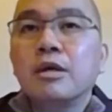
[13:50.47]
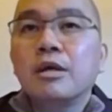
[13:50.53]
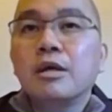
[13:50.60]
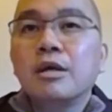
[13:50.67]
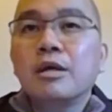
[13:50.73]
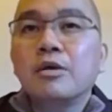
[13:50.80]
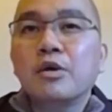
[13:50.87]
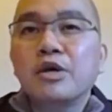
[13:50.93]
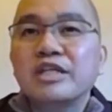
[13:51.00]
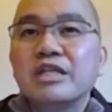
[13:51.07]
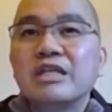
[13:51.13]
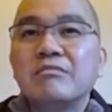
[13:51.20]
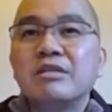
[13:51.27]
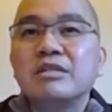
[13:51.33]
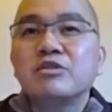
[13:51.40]
鬼教里
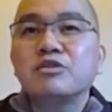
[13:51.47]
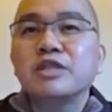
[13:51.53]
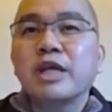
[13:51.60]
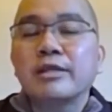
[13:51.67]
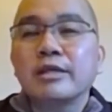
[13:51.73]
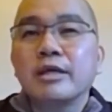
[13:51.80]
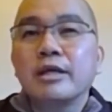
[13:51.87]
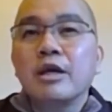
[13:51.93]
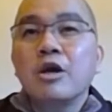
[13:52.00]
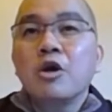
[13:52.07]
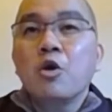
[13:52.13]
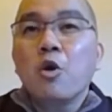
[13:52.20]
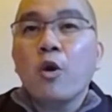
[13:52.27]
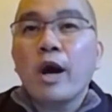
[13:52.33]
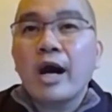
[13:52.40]
面抽讲的“
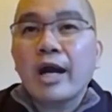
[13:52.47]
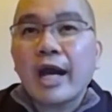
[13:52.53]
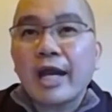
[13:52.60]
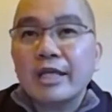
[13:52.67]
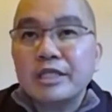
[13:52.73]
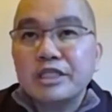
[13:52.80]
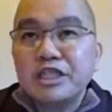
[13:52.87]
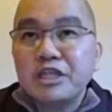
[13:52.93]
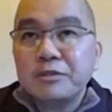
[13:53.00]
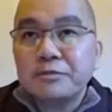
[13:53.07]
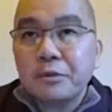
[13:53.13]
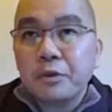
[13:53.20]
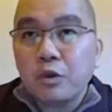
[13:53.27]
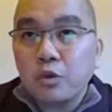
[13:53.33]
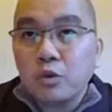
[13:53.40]
花开见
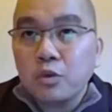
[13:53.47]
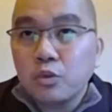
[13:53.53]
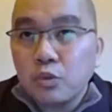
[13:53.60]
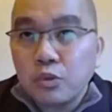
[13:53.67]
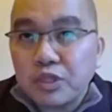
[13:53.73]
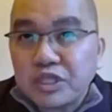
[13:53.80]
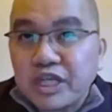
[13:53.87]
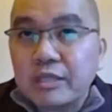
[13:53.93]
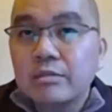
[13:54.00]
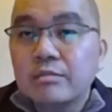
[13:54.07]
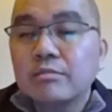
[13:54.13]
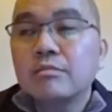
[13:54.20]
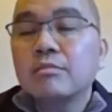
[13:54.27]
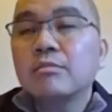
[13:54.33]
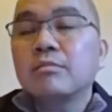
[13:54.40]
佛，悟无
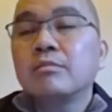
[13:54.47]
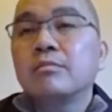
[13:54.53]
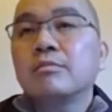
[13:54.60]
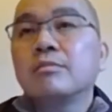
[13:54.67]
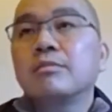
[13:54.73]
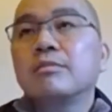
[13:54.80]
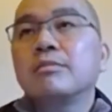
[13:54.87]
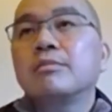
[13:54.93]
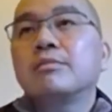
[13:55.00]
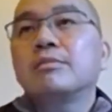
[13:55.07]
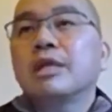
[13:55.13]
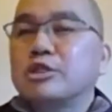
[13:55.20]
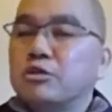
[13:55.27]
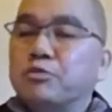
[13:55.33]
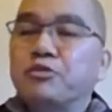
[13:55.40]
生”，那
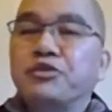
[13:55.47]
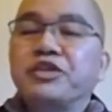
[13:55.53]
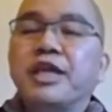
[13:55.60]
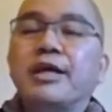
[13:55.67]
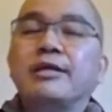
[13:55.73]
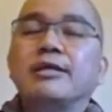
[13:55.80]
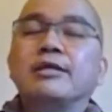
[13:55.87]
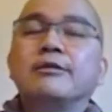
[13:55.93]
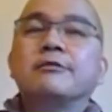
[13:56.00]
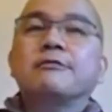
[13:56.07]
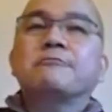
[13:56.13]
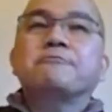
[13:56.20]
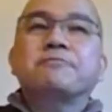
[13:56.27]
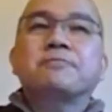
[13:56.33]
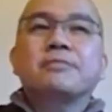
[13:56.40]
就不一样了。
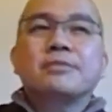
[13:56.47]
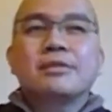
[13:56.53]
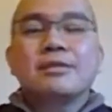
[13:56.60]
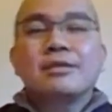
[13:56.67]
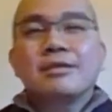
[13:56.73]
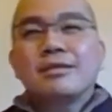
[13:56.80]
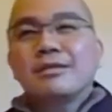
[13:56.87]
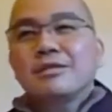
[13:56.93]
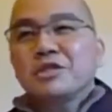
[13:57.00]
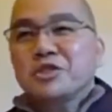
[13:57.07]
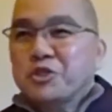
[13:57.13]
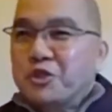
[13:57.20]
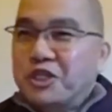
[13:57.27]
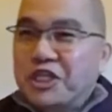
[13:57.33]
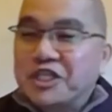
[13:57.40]
所
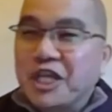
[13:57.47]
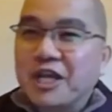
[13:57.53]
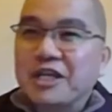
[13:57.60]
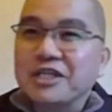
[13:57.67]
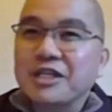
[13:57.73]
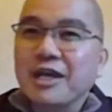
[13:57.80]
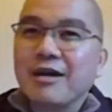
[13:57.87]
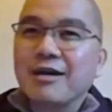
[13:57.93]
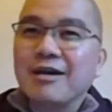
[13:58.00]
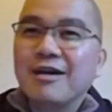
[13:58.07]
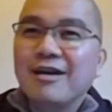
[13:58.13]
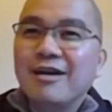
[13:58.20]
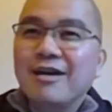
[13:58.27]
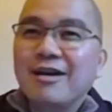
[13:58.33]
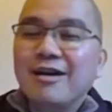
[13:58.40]
以你想一想，
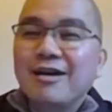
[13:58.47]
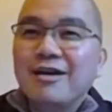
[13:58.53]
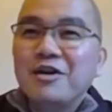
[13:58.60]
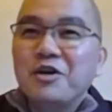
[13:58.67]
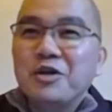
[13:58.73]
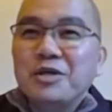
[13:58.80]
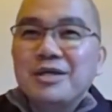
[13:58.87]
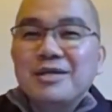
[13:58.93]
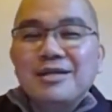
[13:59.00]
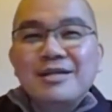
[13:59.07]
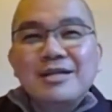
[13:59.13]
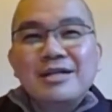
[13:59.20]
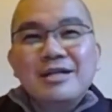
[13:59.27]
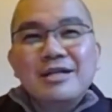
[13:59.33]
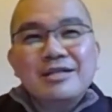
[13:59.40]

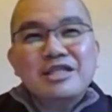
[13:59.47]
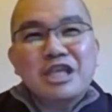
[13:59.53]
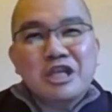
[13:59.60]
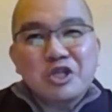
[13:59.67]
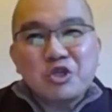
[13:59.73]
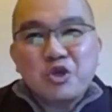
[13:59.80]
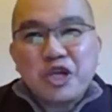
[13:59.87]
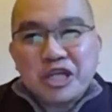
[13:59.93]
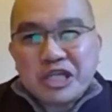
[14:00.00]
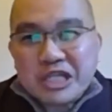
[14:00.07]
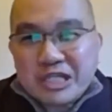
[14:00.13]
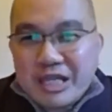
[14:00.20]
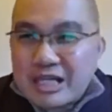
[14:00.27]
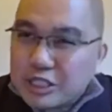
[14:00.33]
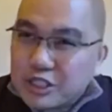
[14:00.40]
顶多也十
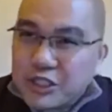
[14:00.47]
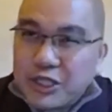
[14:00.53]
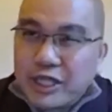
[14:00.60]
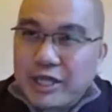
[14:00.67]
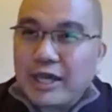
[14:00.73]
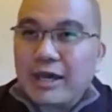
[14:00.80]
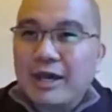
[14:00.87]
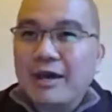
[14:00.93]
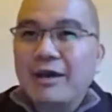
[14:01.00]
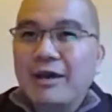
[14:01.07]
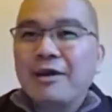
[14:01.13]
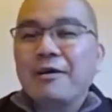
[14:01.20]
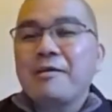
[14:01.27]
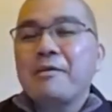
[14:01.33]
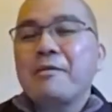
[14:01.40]
二劫呀。
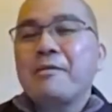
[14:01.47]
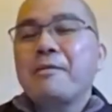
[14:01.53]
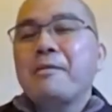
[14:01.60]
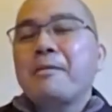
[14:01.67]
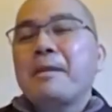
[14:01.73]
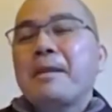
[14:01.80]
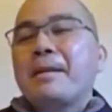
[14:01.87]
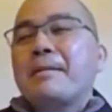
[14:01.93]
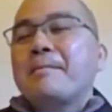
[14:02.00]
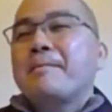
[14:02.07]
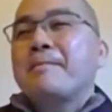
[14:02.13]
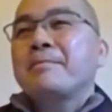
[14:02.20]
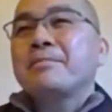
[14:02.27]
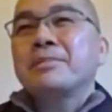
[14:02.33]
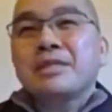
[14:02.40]

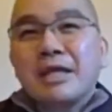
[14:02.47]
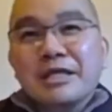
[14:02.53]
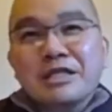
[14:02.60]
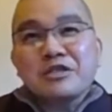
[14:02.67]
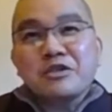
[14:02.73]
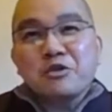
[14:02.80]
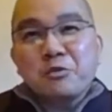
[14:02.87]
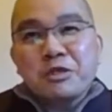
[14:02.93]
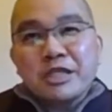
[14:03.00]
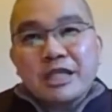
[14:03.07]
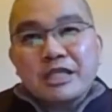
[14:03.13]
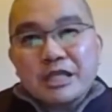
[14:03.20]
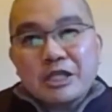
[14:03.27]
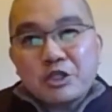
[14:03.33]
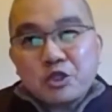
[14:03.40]
但是在这
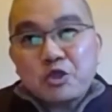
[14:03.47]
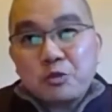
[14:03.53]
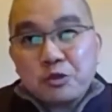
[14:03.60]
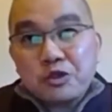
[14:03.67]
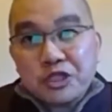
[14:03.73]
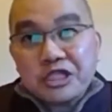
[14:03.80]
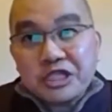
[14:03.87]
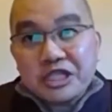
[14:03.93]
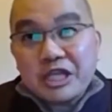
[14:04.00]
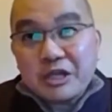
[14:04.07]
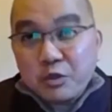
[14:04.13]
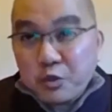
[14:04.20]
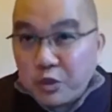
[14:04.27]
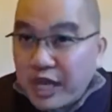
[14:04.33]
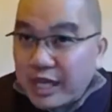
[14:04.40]
个娑婆世界
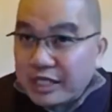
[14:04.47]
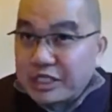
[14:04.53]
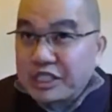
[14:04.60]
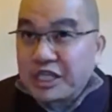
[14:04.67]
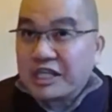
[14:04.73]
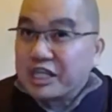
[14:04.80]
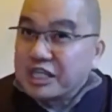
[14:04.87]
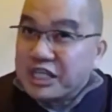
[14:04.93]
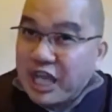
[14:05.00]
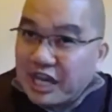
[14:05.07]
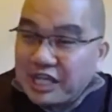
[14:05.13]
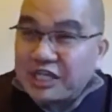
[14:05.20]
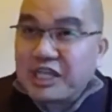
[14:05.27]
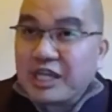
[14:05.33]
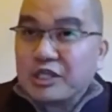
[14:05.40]
无量劫，你想
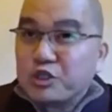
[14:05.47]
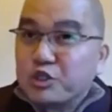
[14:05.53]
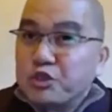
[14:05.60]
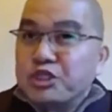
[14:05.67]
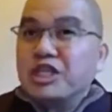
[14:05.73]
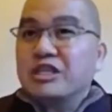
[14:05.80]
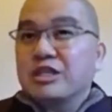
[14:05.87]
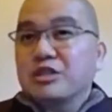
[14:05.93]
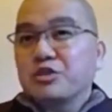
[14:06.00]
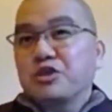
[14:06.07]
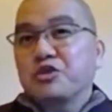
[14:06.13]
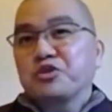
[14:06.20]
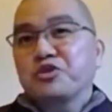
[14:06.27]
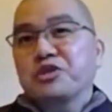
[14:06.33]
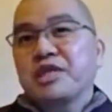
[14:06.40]
一想，尊敬的、位
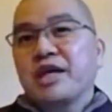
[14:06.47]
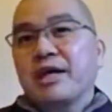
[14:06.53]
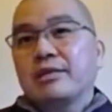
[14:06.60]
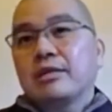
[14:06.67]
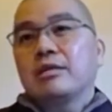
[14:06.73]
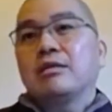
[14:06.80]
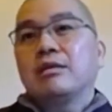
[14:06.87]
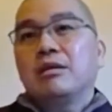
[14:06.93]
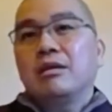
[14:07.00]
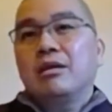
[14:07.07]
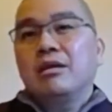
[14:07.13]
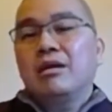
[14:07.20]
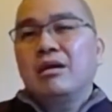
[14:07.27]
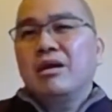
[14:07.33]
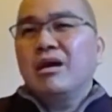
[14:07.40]
同学大的，
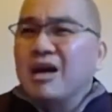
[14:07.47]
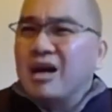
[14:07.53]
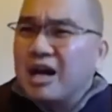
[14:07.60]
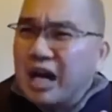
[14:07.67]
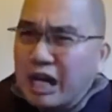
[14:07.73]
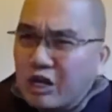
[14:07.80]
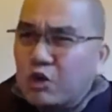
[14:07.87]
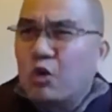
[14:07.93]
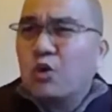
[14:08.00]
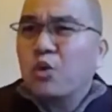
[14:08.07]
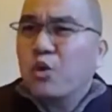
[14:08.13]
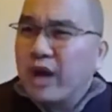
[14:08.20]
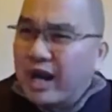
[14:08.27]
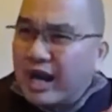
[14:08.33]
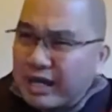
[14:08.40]
很苦
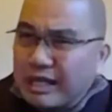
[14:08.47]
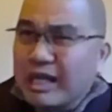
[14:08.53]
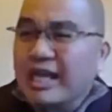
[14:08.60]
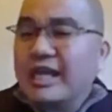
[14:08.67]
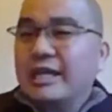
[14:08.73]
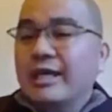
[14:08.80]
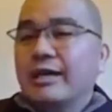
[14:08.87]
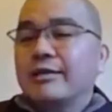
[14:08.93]
啊，很累啊。